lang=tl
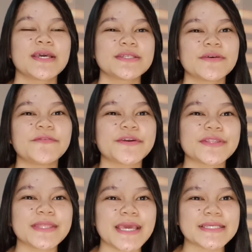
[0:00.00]
So for
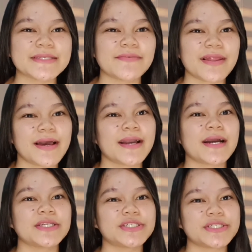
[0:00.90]
today's vlog,
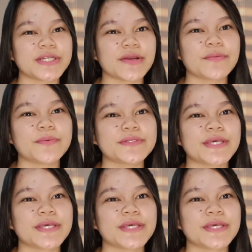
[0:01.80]
ang isi-share ko po